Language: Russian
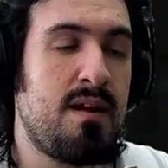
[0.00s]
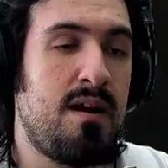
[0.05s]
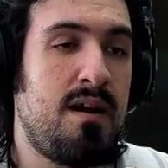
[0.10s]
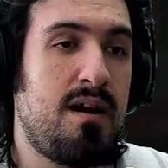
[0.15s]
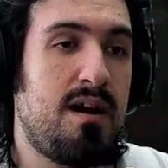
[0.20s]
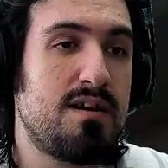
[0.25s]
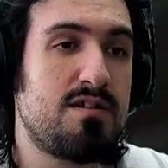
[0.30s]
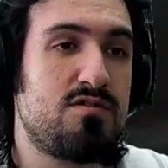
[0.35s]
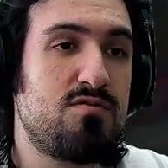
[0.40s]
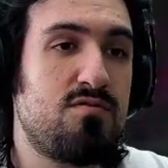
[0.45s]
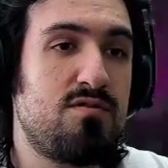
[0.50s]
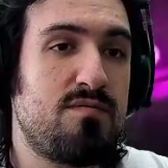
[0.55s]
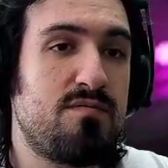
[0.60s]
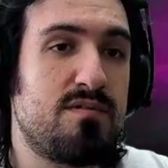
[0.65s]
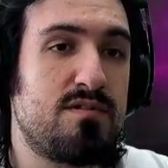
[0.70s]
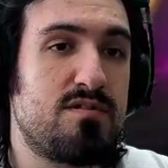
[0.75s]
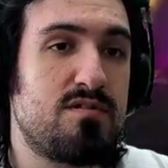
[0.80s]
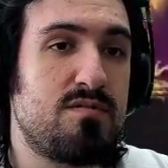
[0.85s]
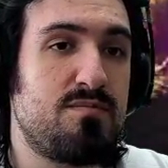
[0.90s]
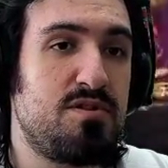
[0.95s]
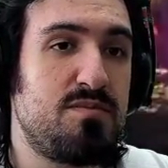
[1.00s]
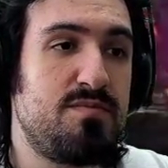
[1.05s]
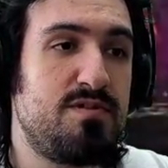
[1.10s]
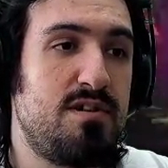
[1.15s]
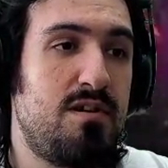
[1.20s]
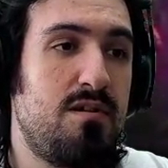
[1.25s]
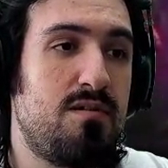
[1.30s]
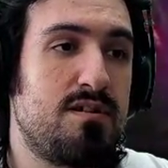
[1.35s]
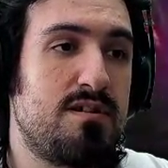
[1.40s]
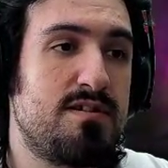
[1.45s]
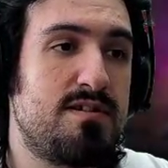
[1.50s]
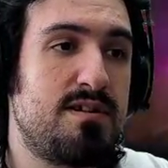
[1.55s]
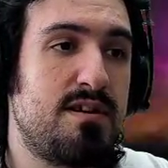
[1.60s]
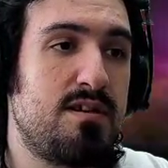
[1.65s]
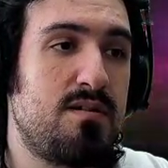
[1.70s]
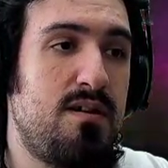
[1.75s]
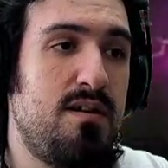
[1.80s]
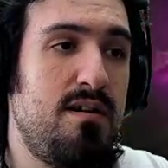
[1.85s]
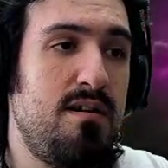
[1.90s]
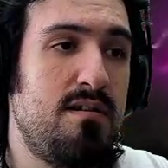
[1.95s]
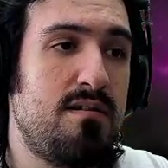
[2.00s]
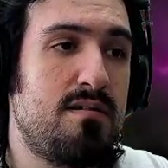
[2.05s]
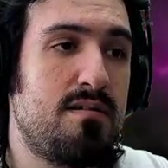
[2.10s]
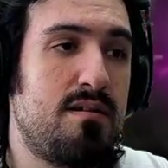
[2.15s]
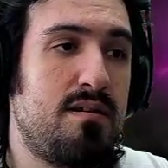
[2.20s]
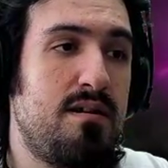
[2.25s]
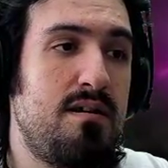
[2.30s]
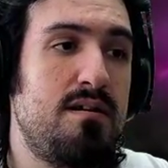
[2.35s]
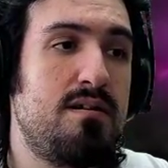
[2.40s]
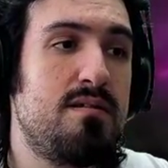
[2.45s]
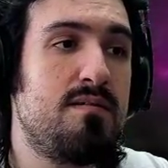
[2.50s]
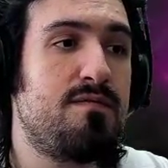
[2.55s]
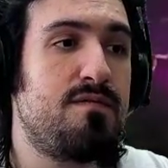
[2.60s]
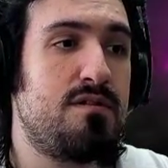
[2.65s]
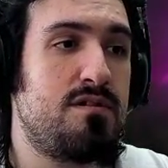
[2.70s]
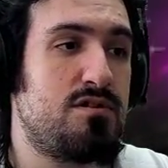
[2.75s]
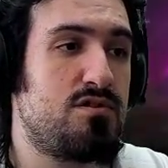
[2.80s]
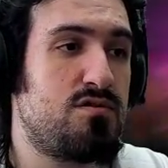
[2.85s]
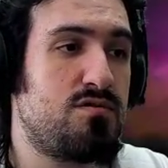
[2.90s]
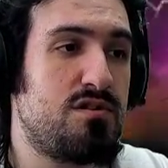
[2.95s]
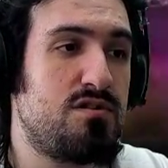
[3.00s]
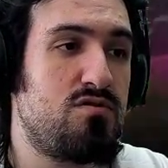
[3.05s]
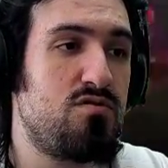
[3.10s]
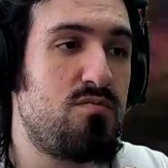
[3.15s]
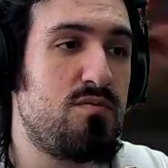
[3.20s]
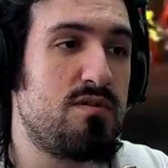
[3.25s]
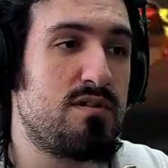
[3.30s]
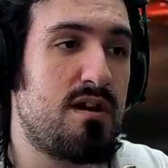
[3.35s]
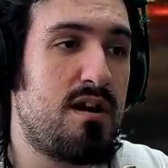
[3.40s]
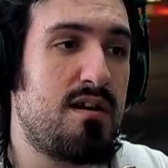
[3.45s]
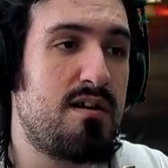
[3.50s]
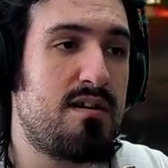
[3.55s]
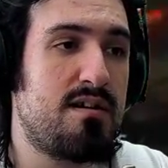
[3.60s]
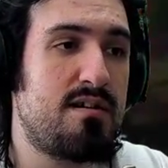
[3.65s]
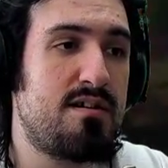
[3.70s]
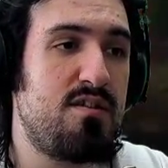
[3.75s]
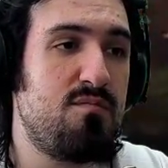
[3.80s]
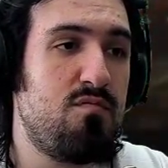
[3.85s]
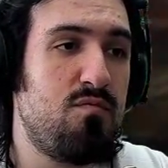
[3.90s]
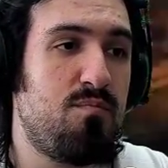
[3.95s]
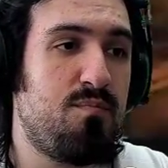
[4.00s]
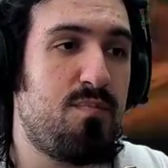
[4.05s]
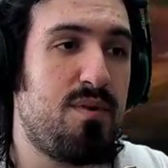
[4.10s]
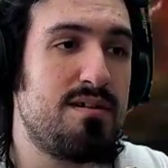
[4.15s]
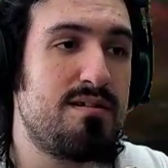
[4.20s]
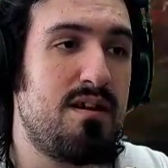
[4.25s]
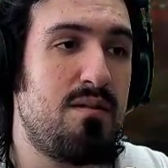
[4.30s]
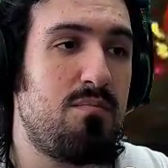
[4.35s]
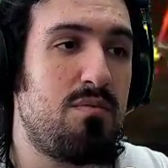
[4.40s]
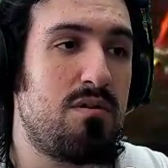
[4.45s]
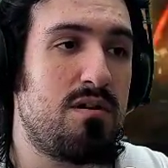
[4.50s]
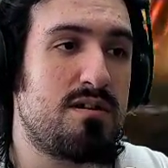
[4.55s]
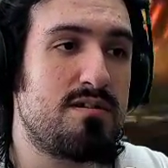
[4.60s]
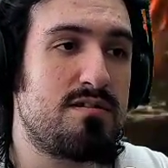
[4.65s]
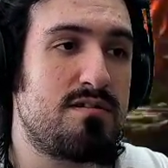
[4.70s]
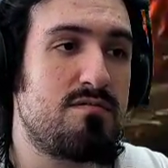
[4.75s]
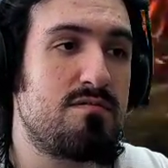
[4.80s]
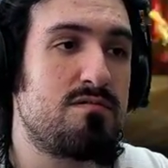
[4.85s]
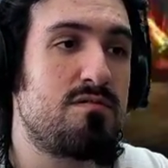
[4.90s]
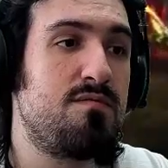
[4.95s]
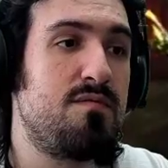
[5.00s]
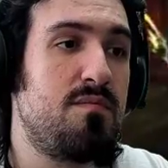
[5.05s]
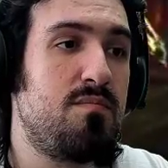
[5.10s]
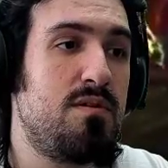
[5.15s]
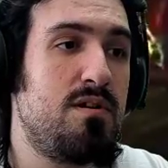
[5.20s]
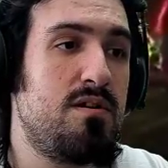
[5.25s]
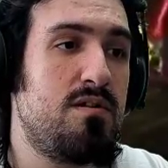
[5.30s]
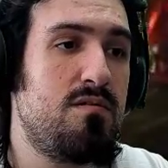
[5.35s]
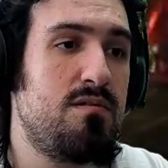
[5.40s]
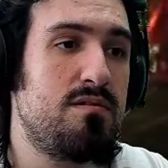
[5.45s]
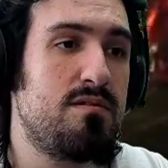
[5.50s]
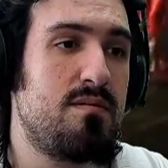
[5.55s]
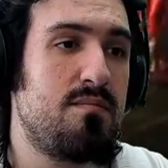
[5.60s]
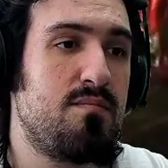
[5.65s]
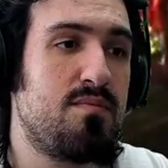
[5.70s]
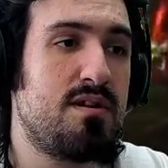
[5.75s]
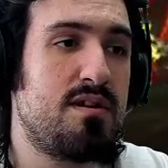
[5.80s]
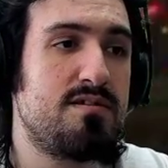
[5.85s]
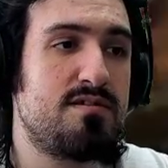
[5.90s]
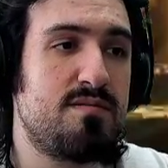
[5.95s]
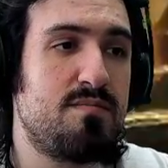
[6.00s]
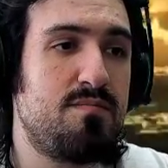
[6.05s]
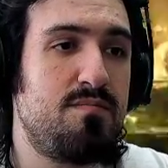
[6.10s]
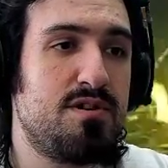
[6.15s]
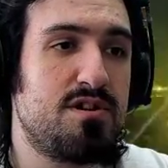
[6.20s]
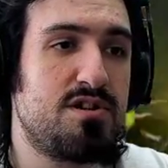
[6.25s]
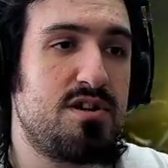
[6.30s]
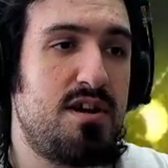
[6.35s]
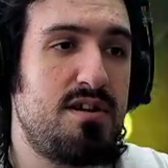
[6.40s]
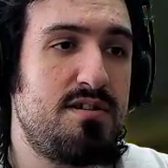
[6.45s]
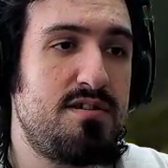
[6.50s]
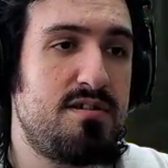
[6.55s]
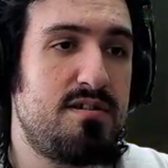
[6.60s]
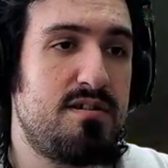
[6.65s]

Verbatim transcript: Отзонивается, в общем, зеленая стрела, а Флэш уже думает, как к нему подобраться. Вот он вибрирует, пытается бежать.